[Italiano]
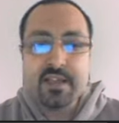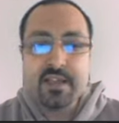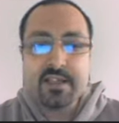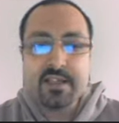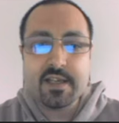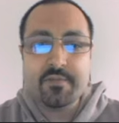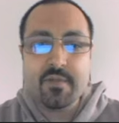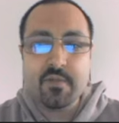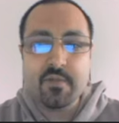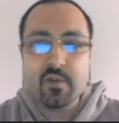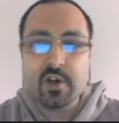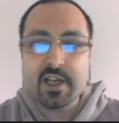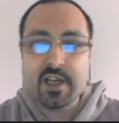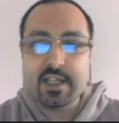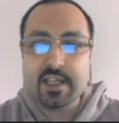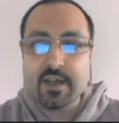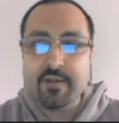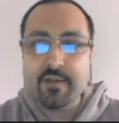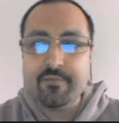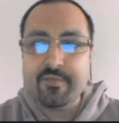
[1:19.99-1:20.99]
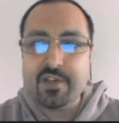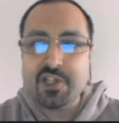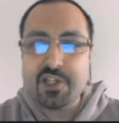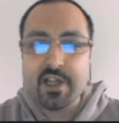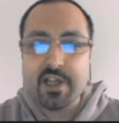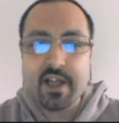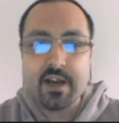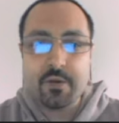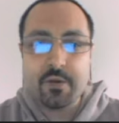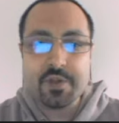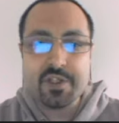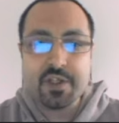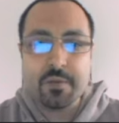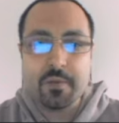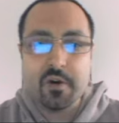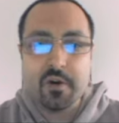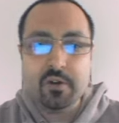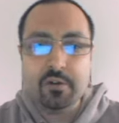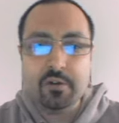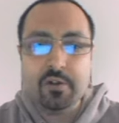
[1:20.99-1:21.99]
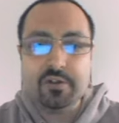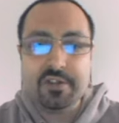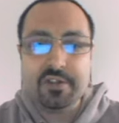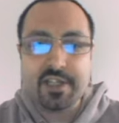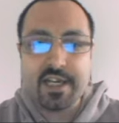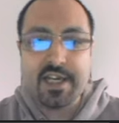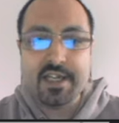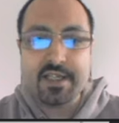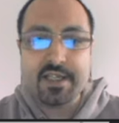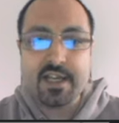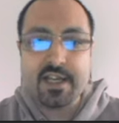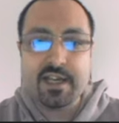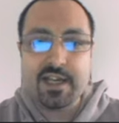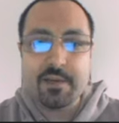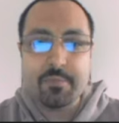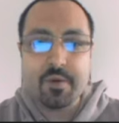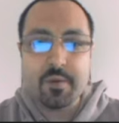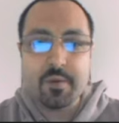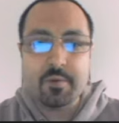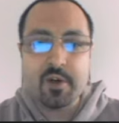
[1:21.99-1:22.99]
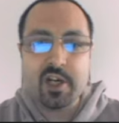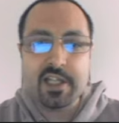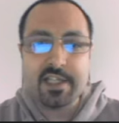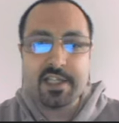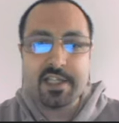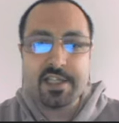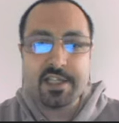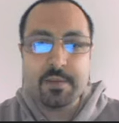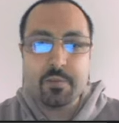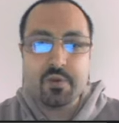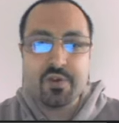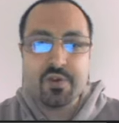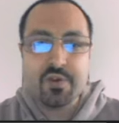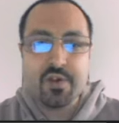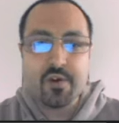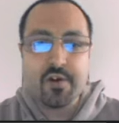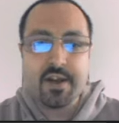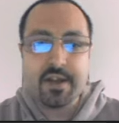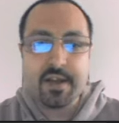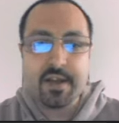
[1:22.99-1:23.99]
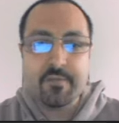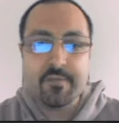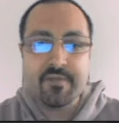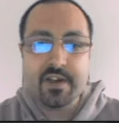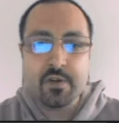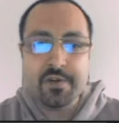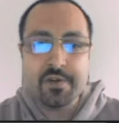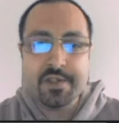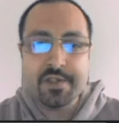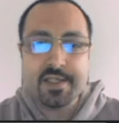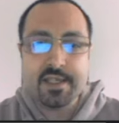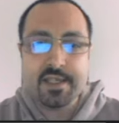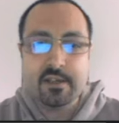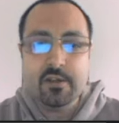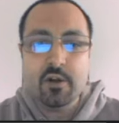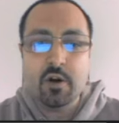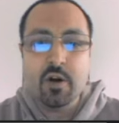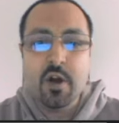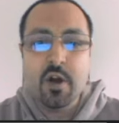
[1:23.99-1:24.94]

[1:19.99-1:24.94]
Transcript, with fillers: se vi volete avvicinare a questo mondo, Triskel è proprio la distribuzione che vi consiglio,